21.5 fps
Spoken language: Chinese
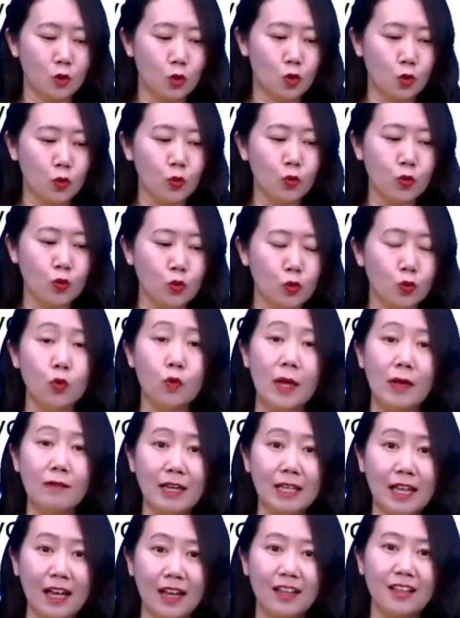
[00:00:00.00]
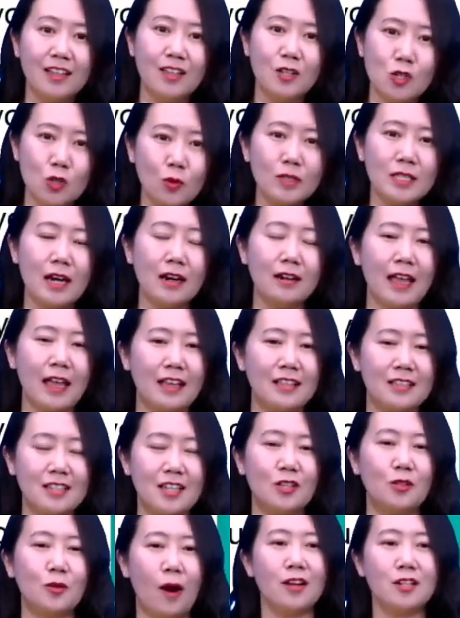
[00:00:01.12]
主主谓谓呢，中间带
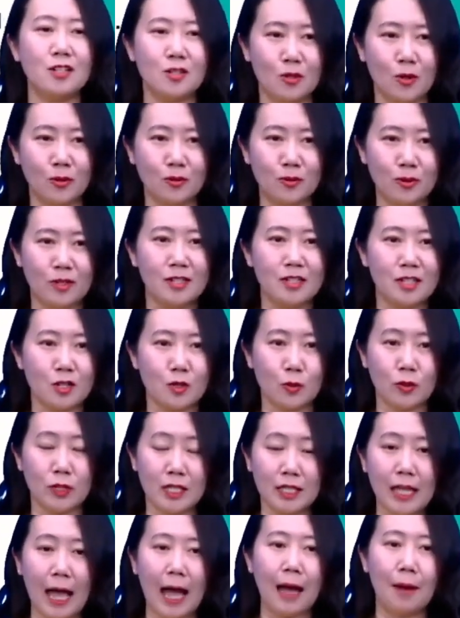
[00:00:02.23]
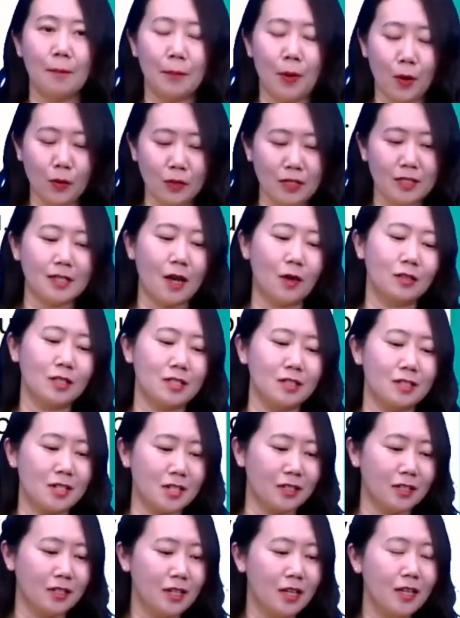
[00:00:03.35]
这一段是从句，这属于一大包一小的形
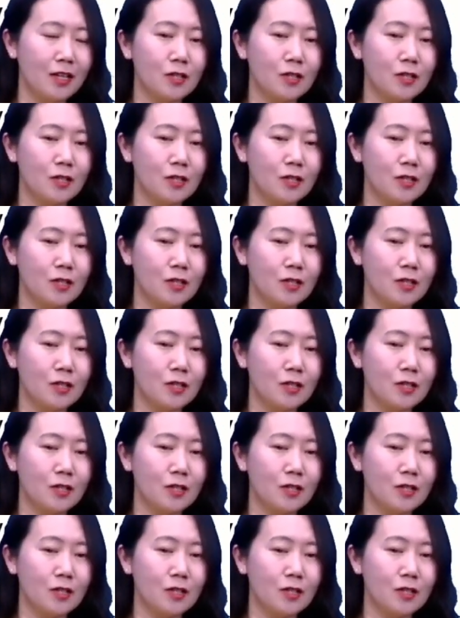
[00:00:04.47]
式。